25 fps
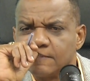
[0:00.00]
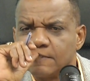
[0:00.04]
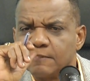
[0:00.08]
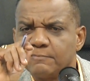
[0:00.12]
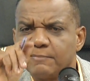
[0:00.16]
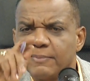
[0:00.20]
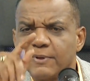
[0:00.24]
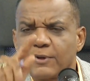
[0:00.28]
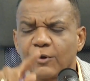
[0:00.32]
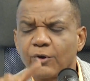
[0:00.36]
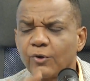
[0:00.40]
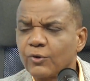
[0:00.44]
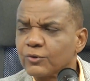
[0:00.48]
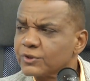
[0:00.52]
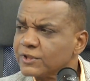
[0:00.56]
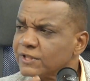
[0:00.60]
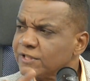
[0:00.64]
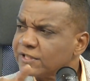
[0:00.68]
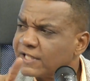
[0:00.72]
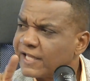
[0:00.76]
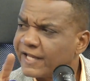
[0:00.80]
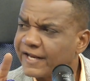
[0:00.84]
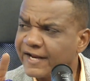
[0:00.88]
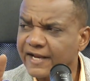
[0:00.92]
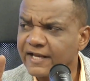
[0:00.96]
pero los
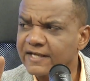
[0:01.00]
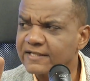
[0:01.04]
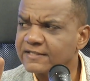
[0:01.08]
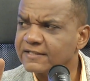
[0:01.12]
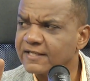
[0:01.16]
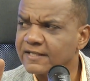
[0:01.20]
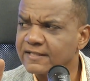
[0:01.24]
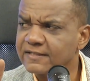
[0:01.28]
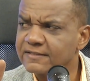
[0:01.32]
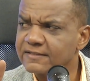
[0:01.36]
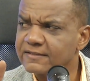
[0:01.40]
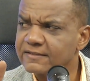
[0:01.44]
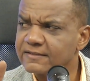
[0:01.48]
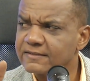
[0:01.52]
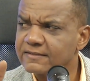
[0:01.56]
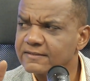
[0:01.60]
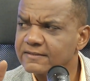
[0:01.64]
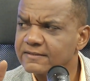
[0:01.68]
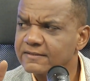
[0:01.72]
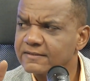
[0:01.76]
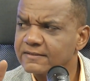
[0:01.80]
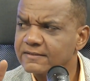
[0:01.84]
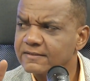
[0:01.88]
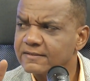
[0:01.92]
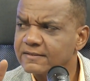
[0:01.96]

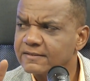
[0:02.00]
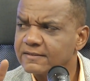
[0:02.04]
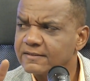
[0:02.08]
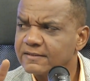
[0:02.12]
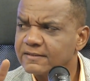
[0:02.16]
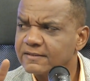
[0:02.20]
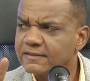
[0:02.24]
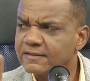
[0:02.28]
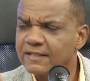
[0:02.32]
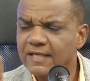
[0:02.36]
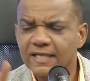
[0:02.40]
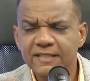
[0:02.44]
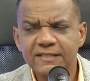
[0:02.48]
intereses de